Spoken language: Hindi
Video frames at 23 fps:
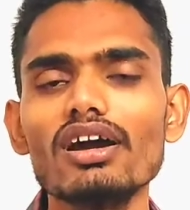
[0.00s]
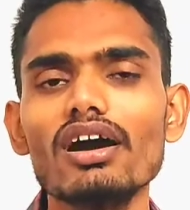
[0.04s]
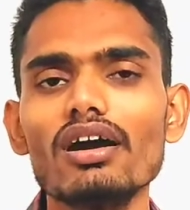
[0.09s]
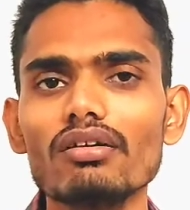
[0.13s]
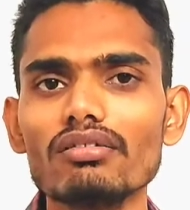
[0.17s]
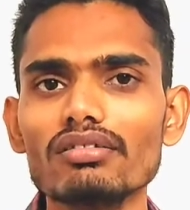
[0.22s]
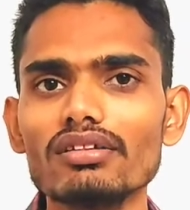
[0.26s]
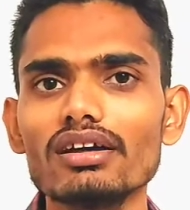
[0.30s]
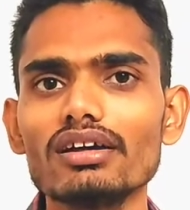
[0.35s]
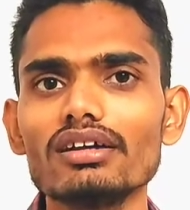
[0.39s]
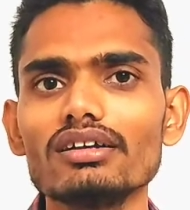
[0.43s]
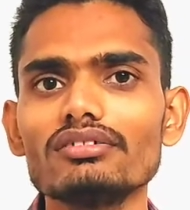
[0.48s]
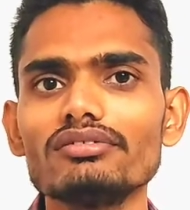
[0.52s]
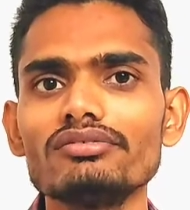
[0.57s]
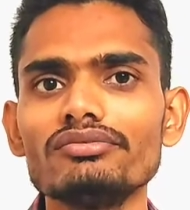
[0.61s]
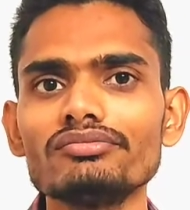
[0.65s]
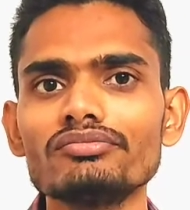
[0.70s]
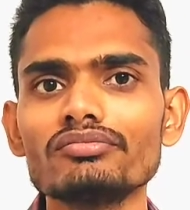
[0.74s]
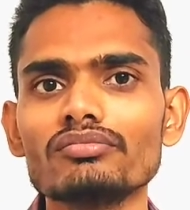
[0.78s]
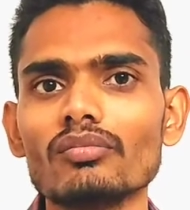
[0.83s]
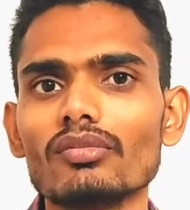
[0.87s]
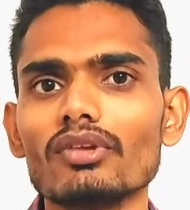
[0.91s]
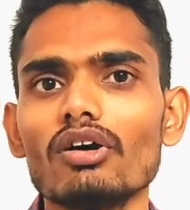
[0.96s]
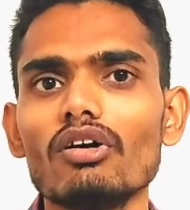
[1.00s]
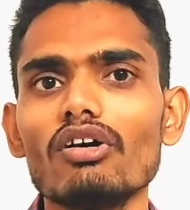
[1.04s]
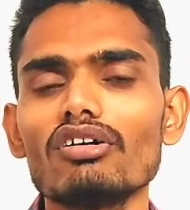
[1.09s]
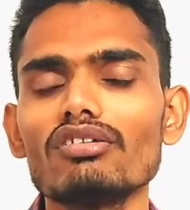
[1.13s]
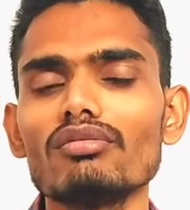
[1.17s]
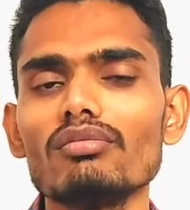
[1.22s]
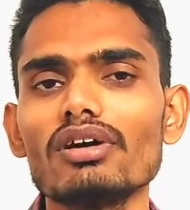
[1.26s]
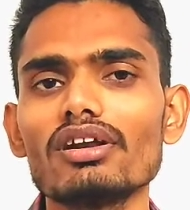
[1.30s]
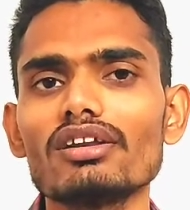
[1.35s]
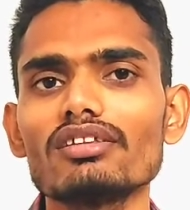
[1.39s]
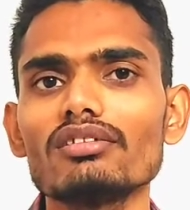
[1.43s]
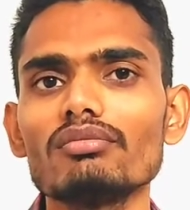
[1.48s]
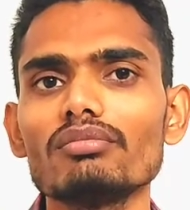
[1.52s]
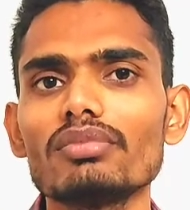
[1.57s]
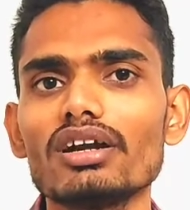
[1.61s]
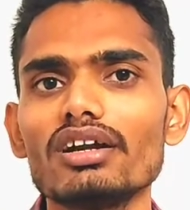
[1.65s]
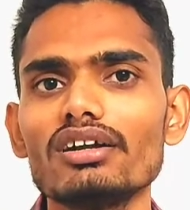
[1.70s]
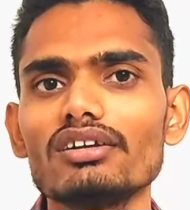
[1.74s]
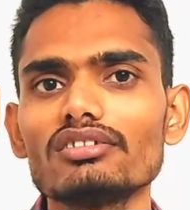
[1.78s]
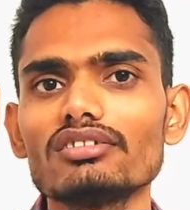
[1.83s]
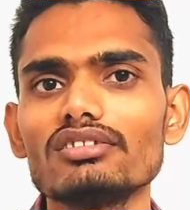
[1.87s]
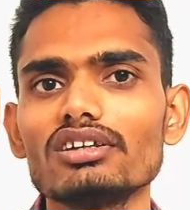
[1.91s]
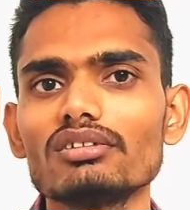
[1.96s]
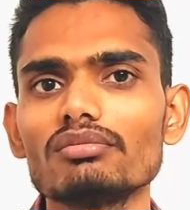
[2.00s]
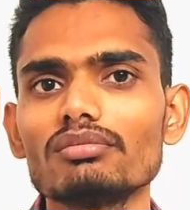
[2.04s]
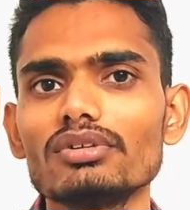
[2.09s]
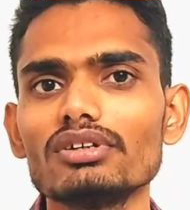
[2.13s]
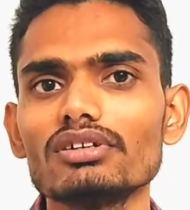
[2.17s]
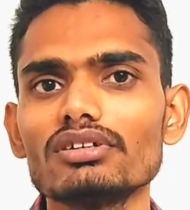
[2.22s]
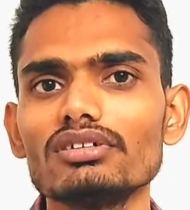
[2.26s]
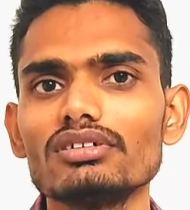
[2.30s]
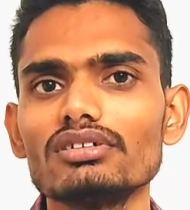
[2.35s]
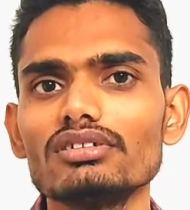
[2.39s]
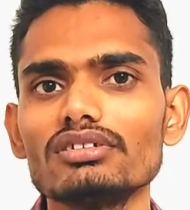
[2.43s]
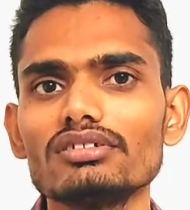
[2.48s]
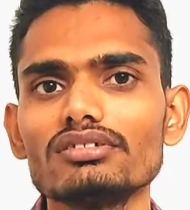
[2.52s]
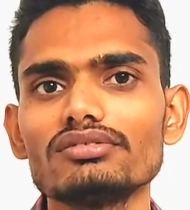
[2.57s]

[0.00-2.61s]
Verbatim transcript: ही हार्ड होता है और मैंने तो फ्रेंड्स लगभग